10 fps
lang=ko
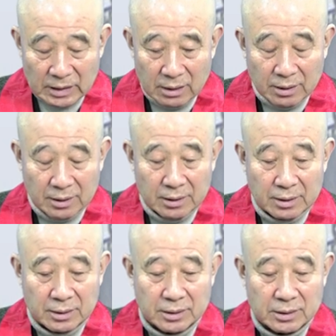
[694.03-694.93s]

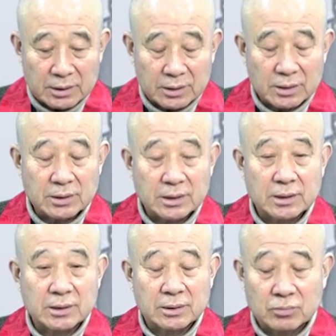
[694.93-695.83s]
아 여기저기 이제
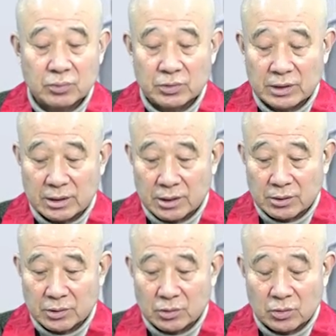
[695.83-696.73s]
지금 불상이
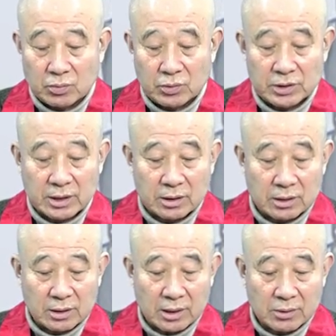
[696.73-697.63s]
세워지고 불자가
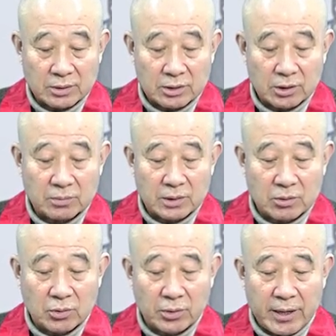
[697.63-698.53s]
늘어나고 이처럼
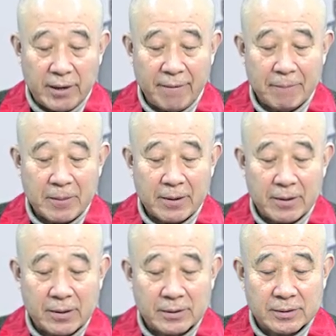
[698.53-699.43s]
인도의
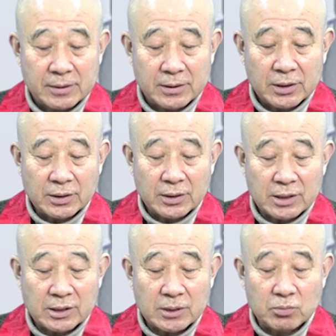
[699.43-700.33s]
현대
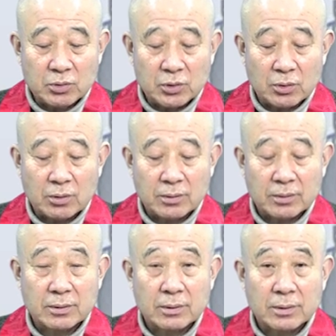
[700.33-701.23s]
신불교
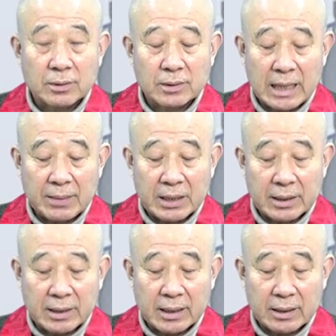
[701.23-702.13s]

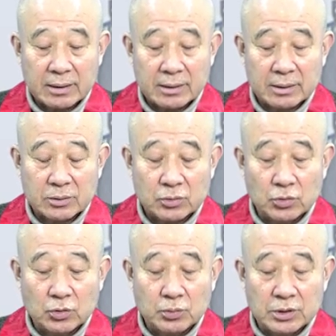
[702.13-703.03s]
나바야나 어,
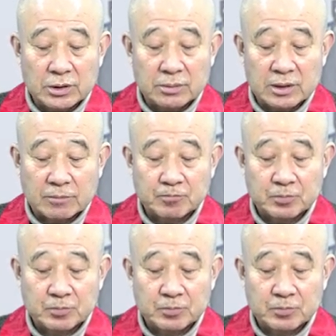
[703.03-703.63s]
뉴 부디즘은